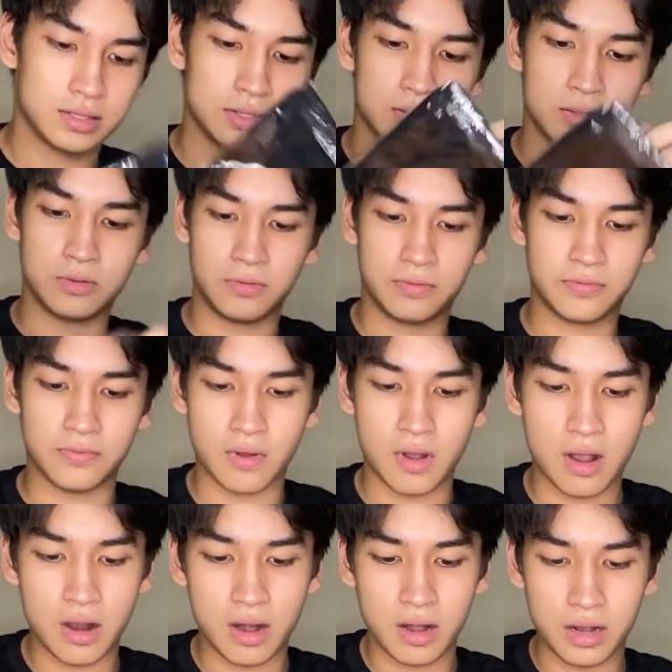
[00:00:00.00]
So
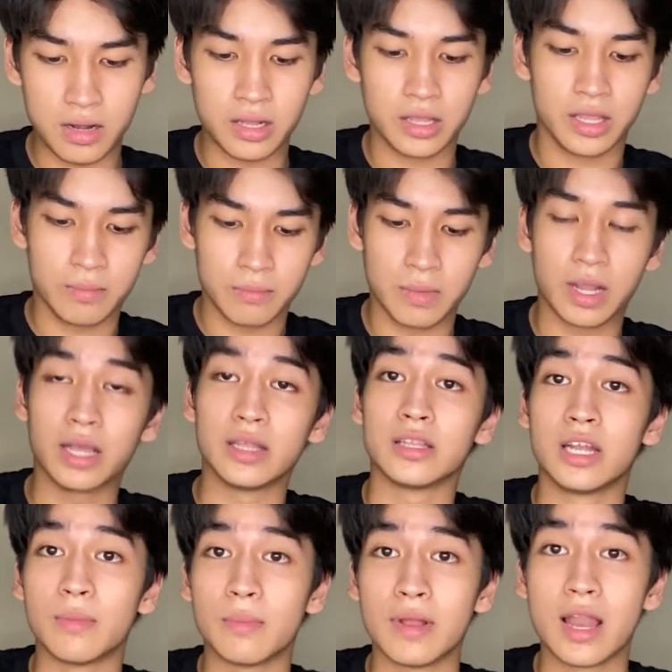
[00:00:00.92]
far, naging
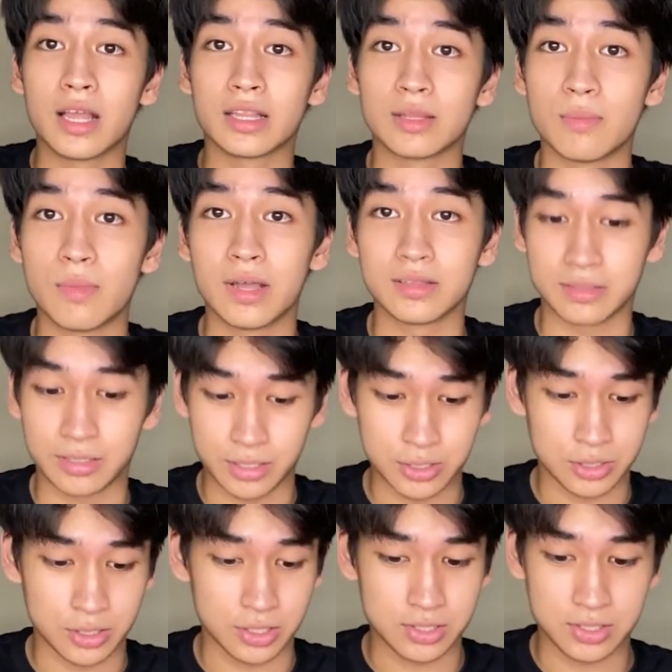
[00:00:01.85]
maganda naman lahat ng mga
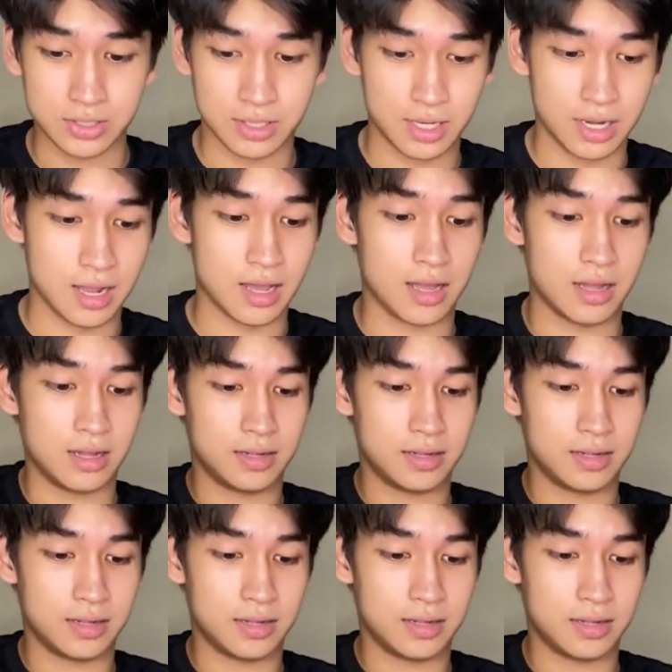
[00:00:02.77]
t-shirts nila.